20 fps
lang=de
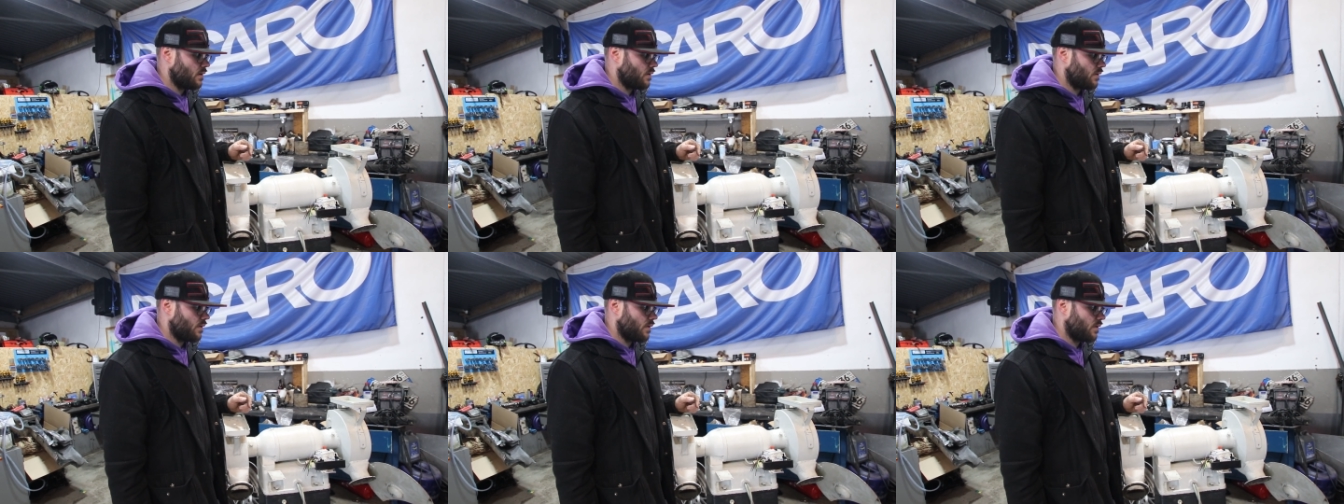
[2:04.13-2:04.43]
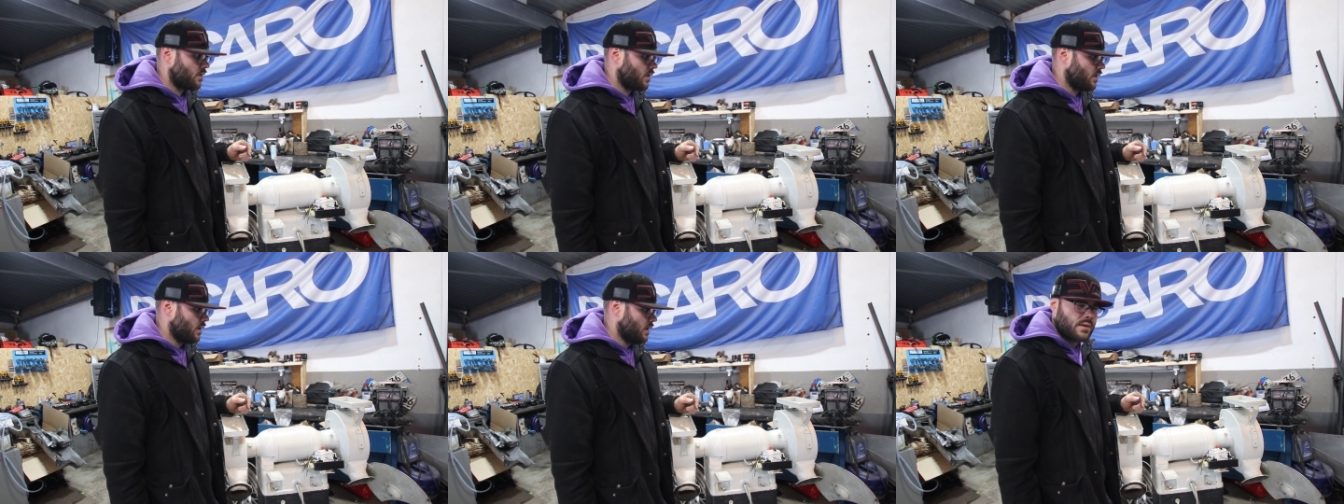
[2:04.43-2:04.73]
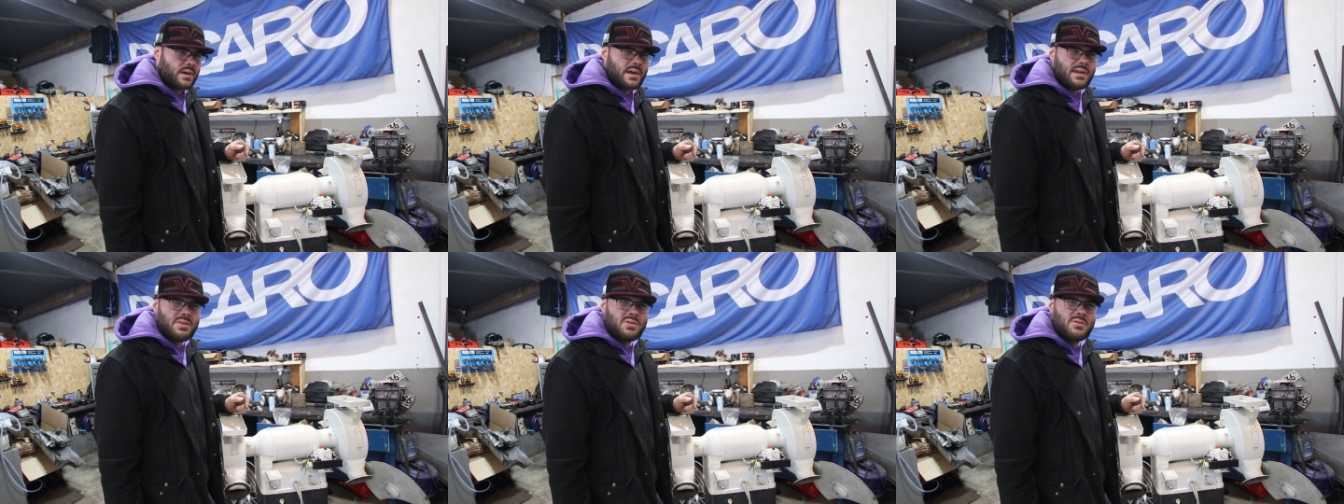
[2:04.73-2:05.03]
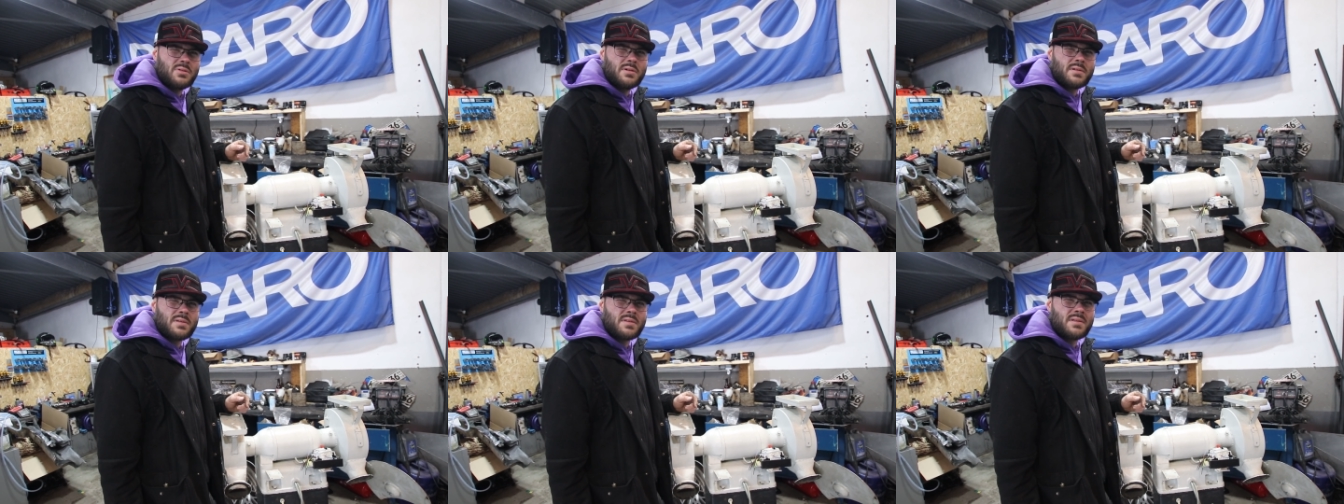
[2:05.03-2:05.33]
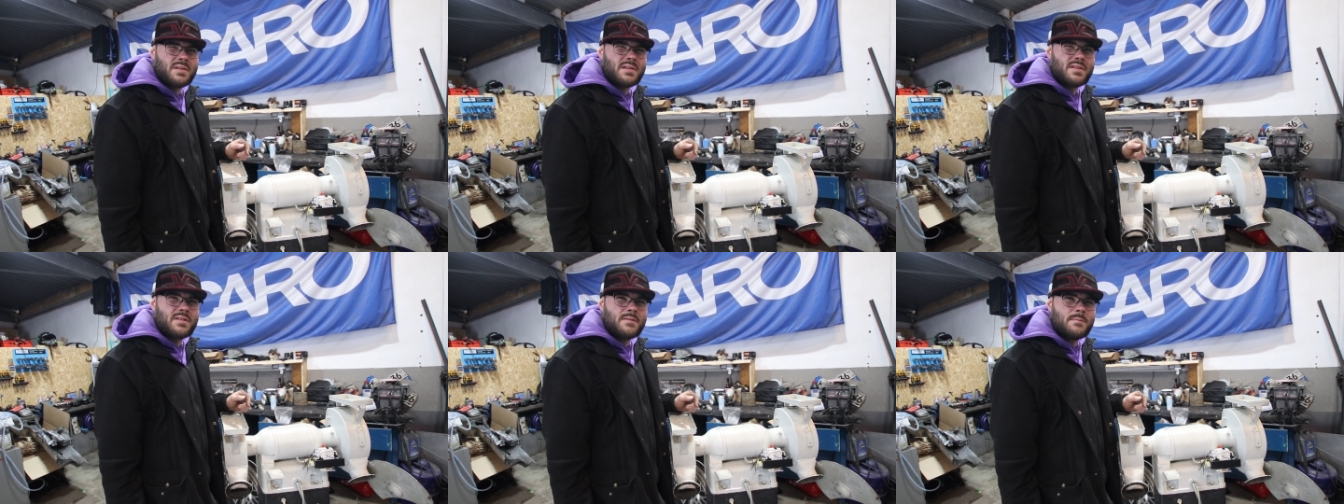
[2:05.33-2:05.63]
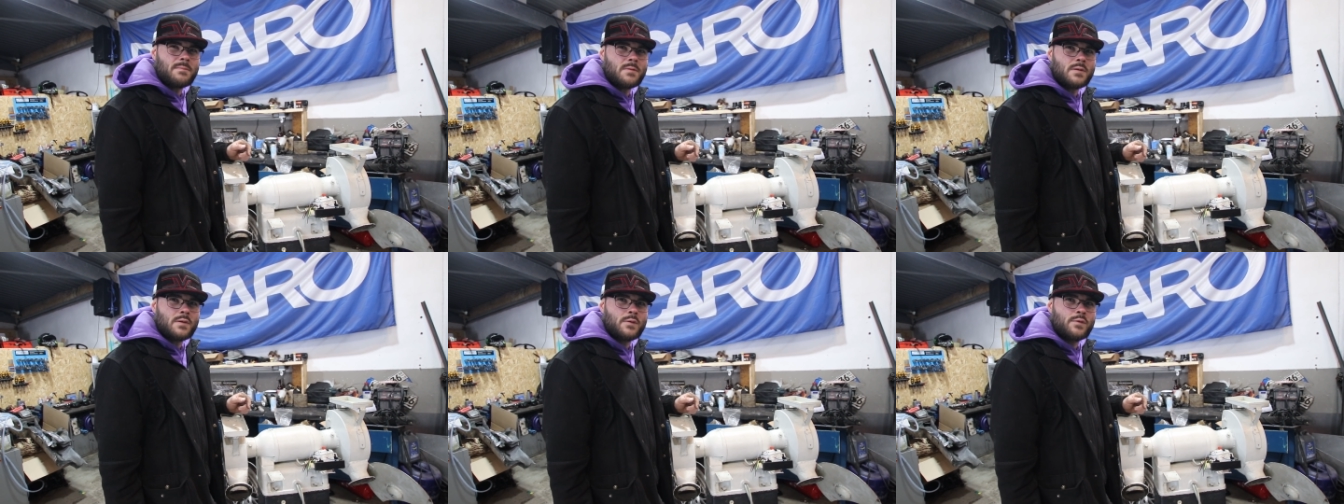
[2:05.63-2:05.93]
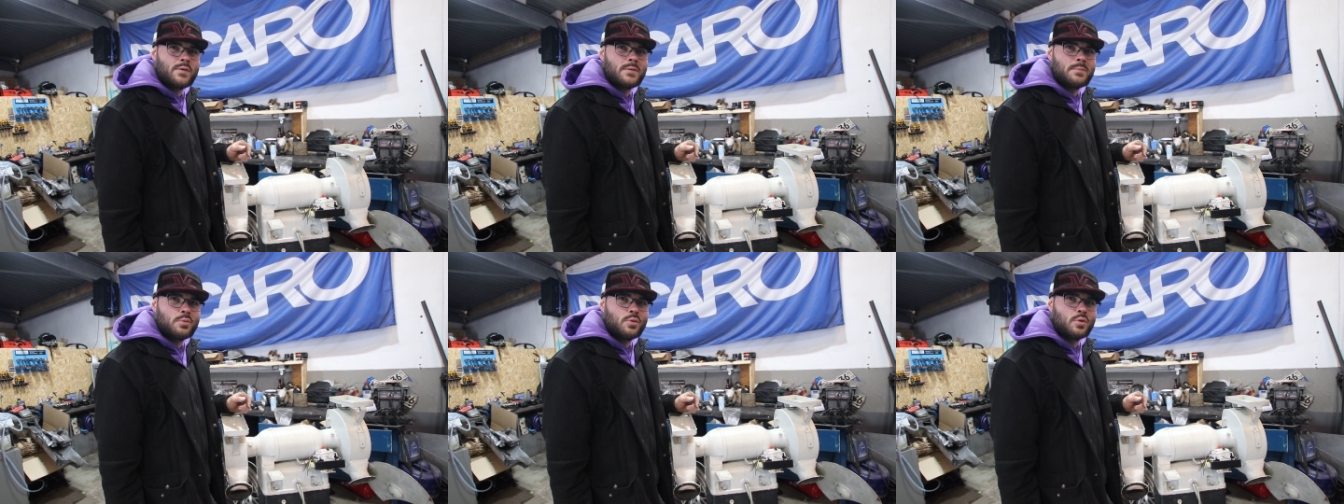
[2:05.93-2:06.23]
Das ist seit 1970
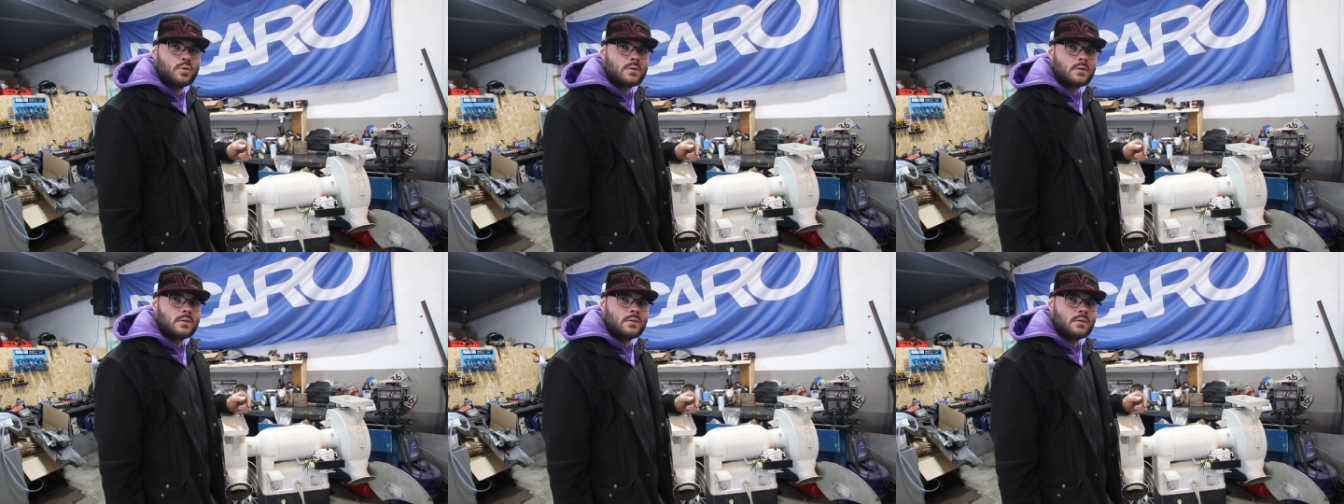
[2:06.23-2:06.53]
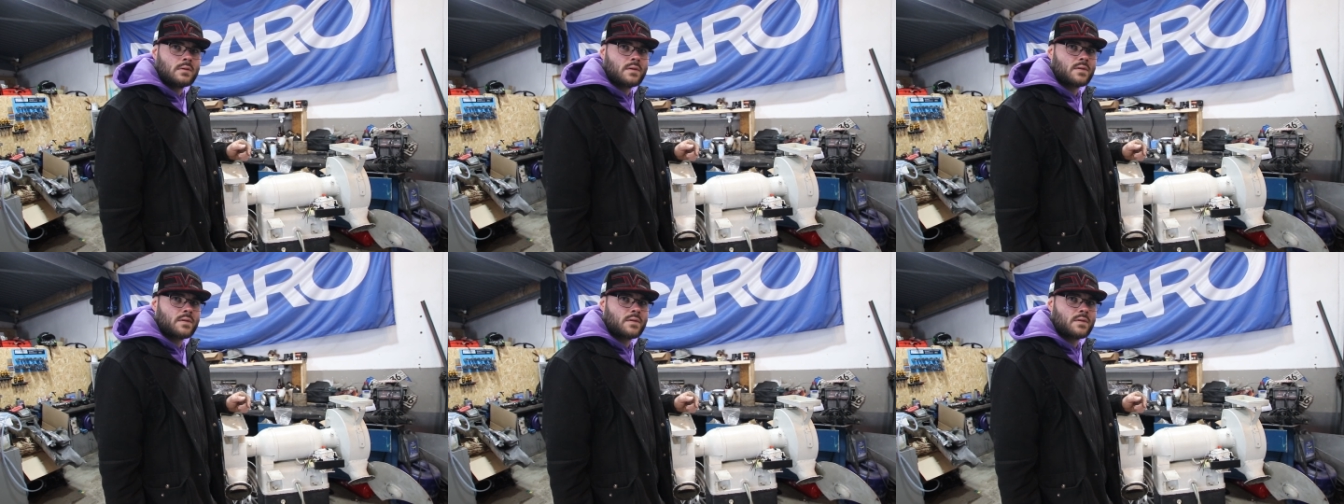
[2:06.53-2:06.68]
verboten.